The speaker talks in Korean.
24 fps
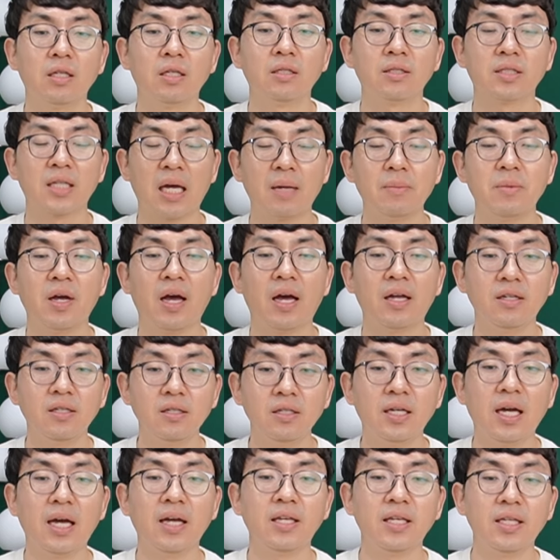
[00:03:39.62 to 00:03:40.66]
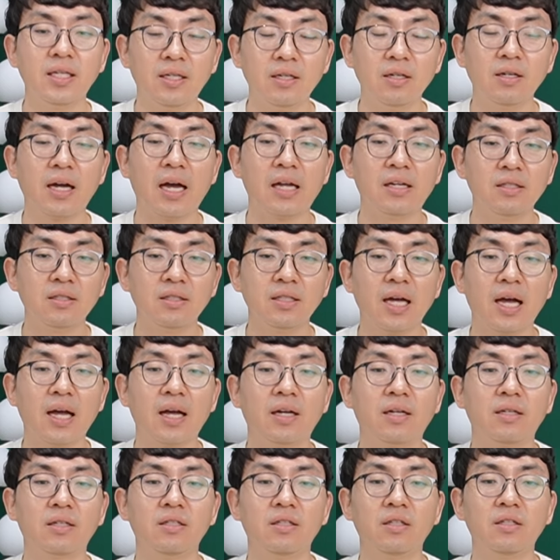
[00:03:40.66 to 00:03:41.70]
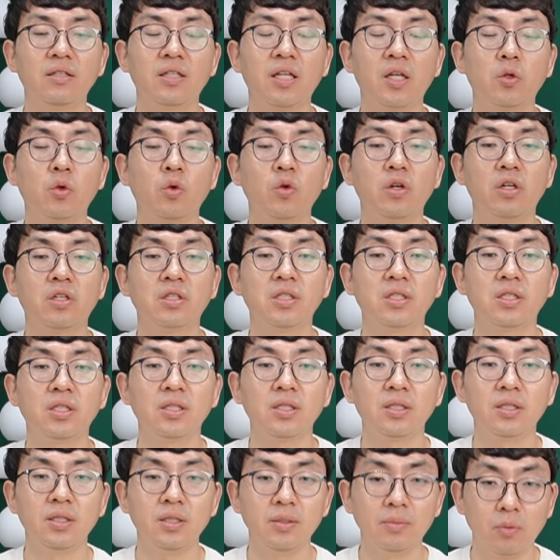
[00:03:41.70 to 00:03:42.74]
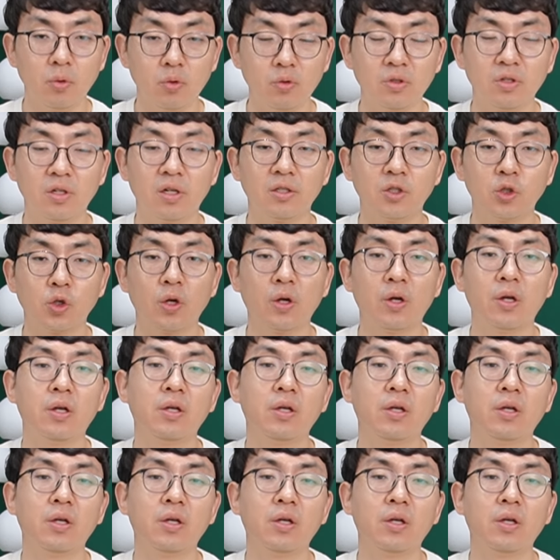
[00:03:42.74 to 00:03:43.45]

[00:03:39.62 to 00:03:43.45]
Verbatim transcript: 참여하는가, 이끌어가는가, 그런 태도 역시 보는 거죠.